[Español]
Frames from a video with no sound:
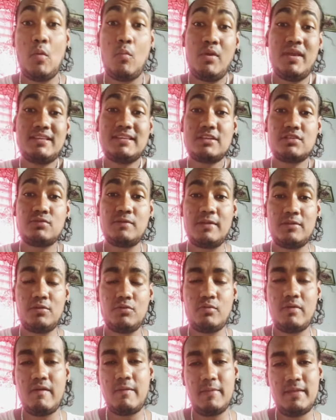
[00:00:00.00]
Voy a estar subiendo
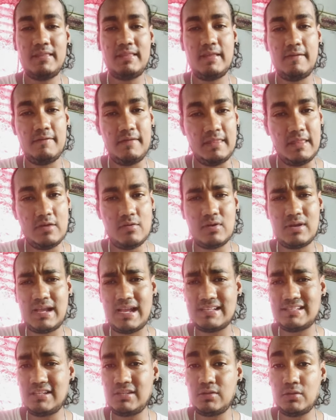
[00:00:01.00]
nuevamente video
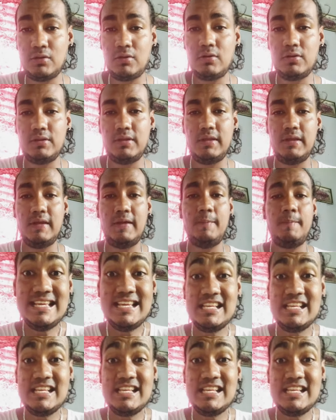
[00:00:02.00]
casi todos los días.